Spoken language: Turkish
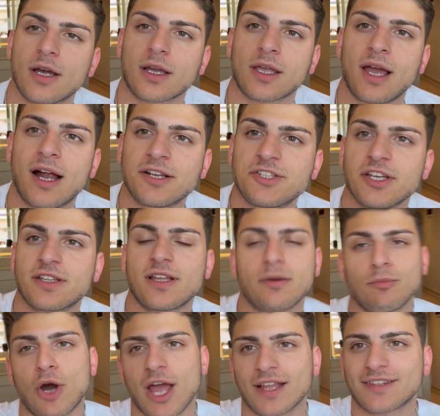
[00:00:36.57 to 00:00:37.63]

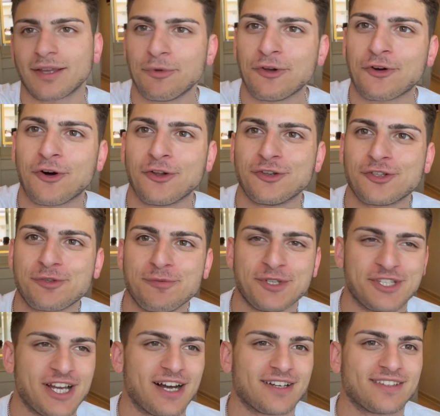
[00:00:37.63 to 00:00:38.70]
Gerçekten bu hayatta büyük
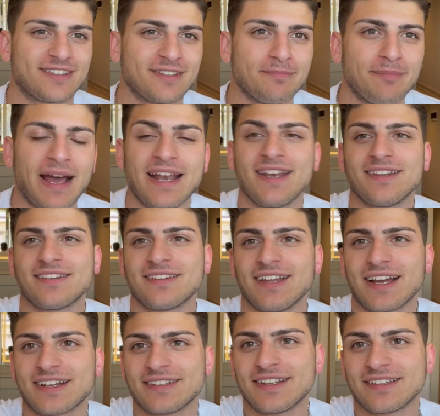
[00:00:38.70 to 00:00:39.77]
konuşmayacaksın. Ben ne,
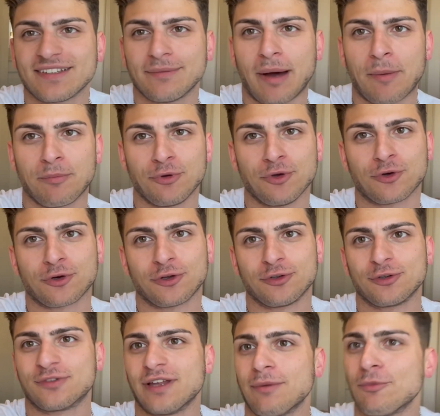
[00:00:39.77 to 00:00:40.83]
ne, ne zaman büyük
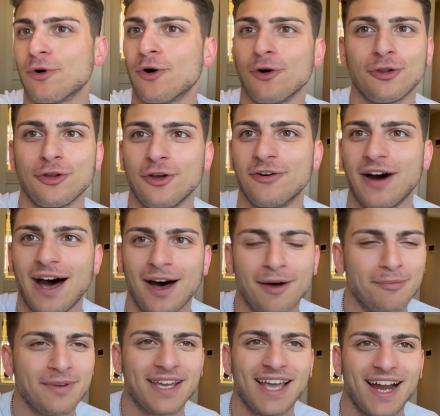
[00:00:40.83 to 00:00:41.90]
konuşsam o oluyor
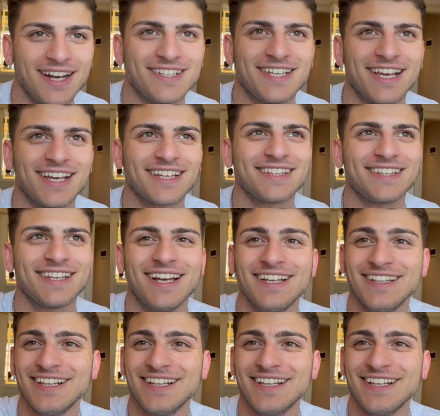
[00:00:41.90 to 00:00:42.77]
abi gerçekten.